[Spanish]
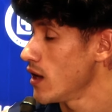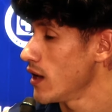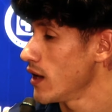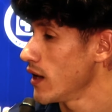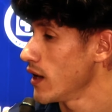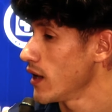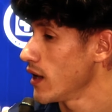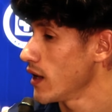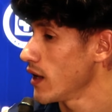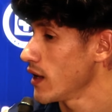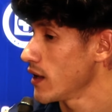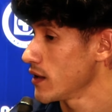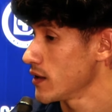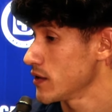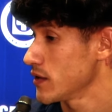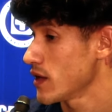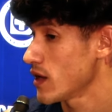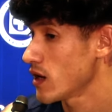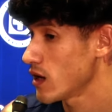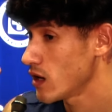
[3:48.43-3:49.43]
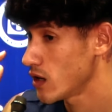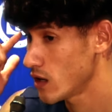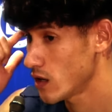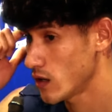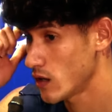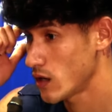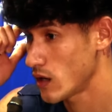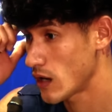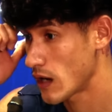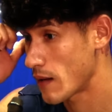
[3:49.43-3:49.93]
Eh, y de
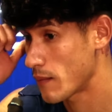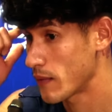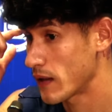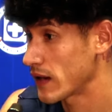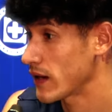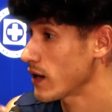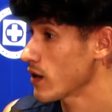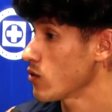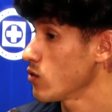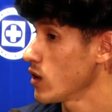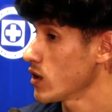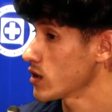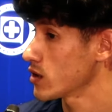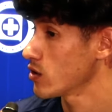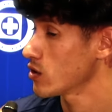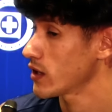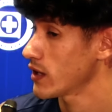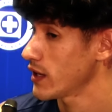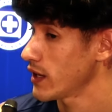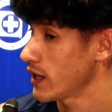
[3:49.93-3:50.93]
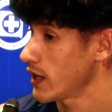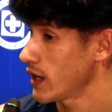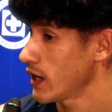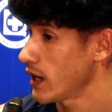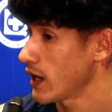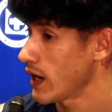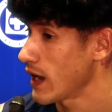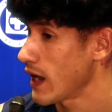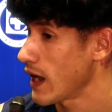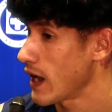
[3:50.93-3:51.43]
la manera de jugar, creo
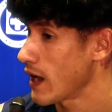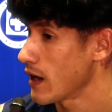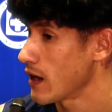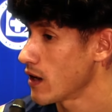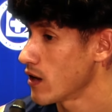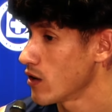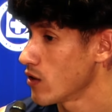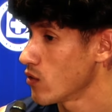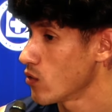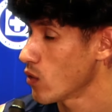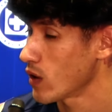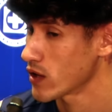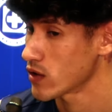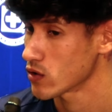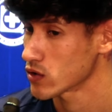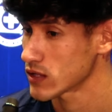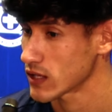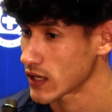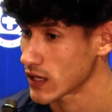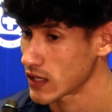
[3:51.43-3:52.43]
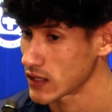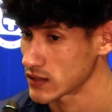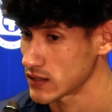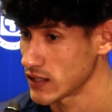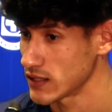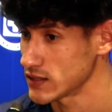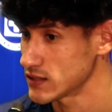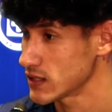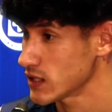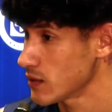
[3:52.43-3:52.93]
que no hay otra
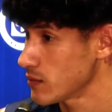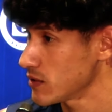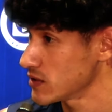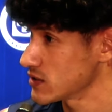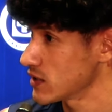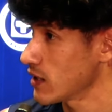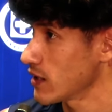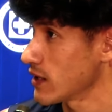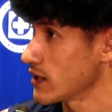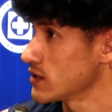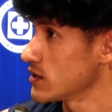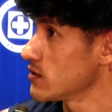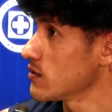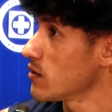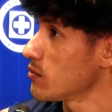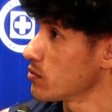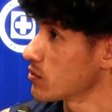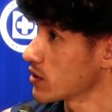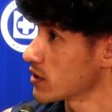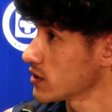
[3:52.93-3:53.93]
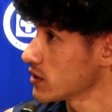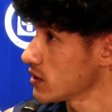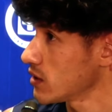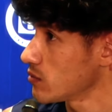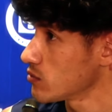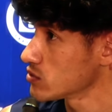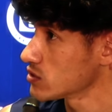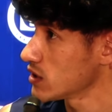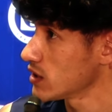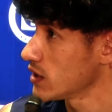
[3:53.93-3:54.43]
característica más que agresiva, porque
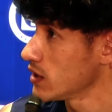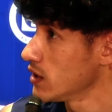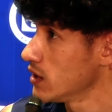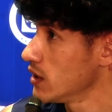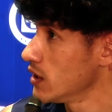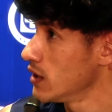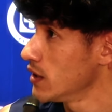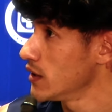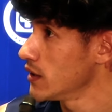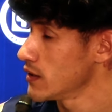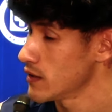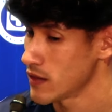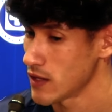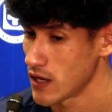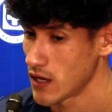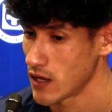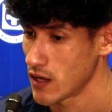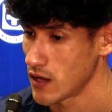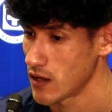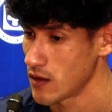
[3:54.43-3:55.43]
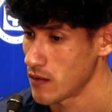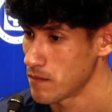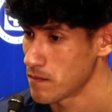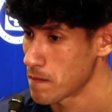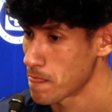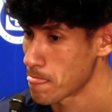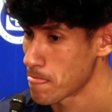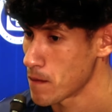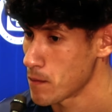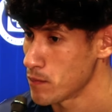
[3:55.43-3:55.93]
tratamos de,
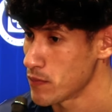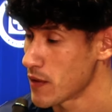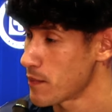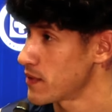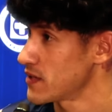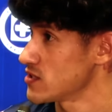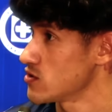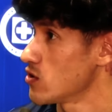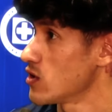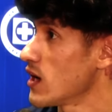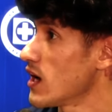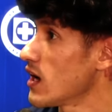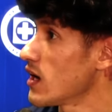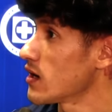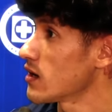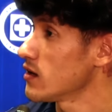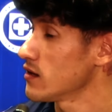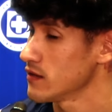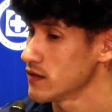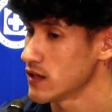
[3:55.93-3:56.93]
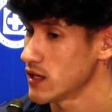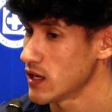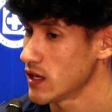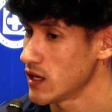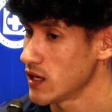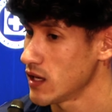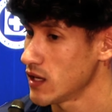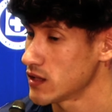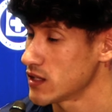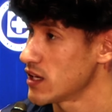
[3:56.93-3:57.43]
de, presionar,
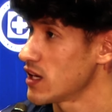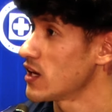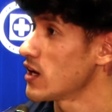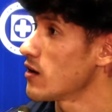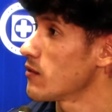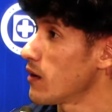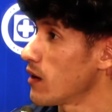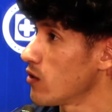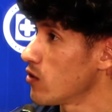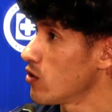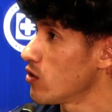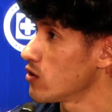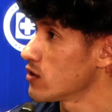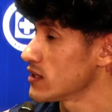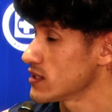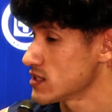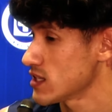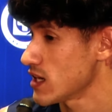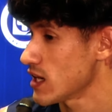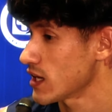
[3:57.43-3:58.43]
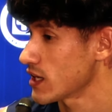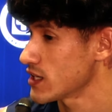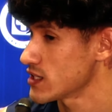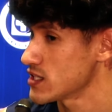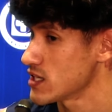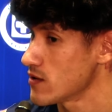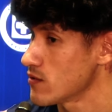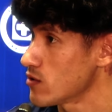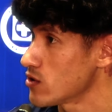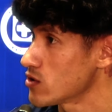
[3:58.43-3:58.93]
de tener el balón, de ser
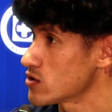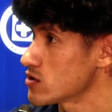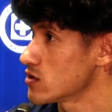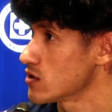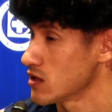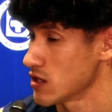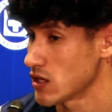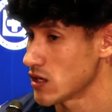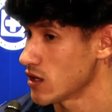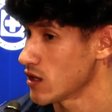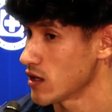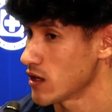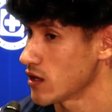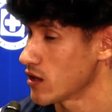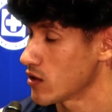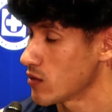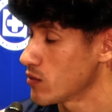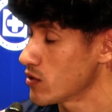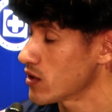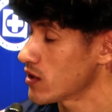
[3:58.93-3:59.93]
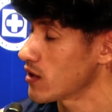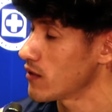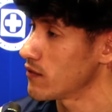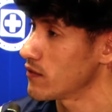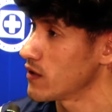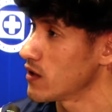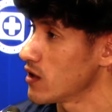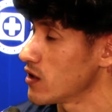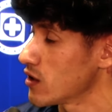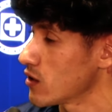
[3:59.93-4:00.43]
agresivos. Y como dije, al
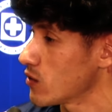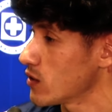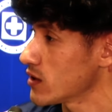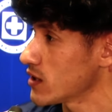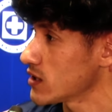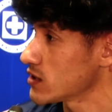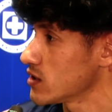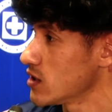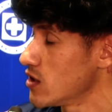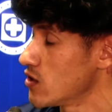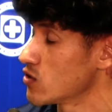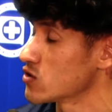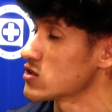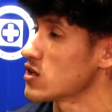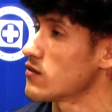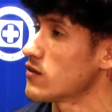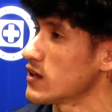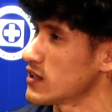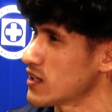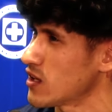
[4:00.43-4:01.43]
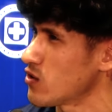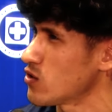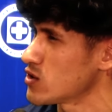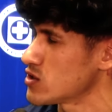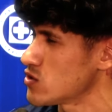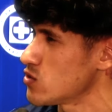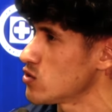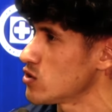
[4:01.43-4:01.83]
final de cuentas, nos ha faltado ese